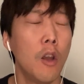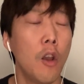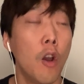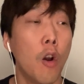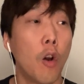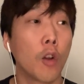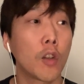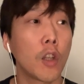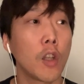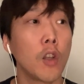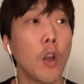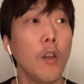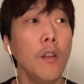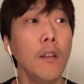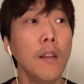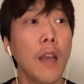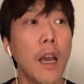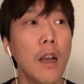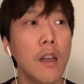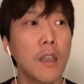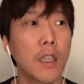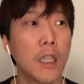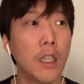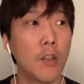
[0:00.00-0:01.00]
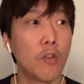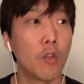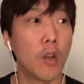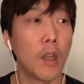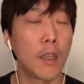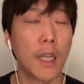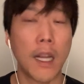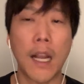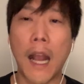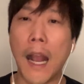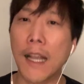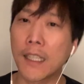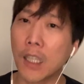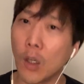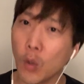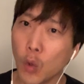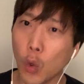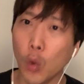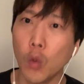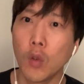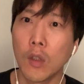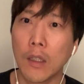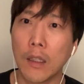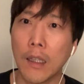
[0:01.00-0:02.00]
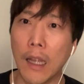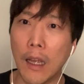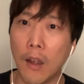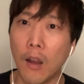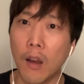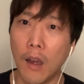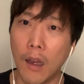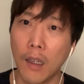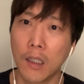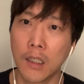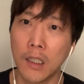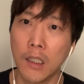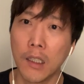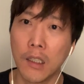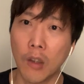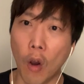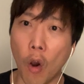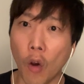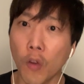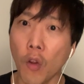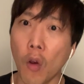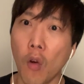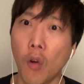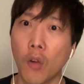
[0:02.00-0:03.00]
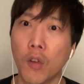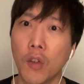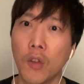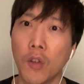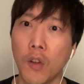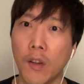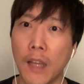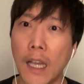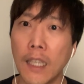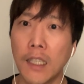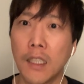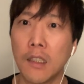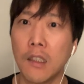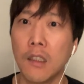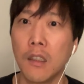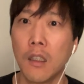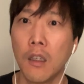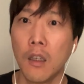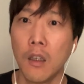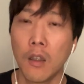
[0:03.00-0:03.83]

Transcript: 어떤 현상을 기술할 때 가장 좋은 그 언어거든요. 사실은.